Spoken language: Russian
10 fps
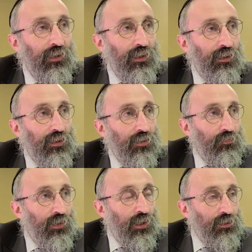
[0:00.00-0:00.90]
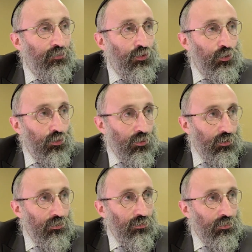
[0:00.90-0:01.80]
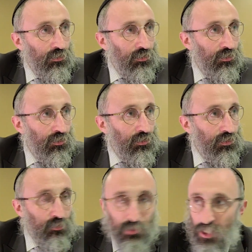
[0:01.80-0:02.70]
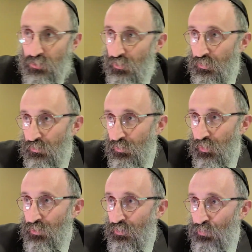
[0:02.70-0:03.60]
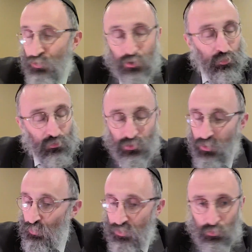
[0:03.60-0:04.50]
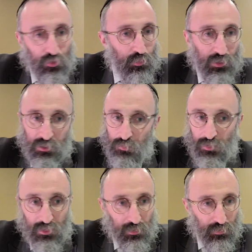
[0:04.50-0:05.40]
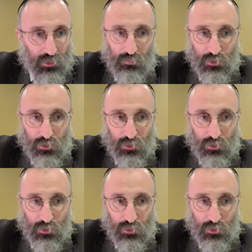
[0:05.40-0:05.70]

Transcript: Э, это все э, замечательно. Я за то, чтобы все люди покупали себе и дома, и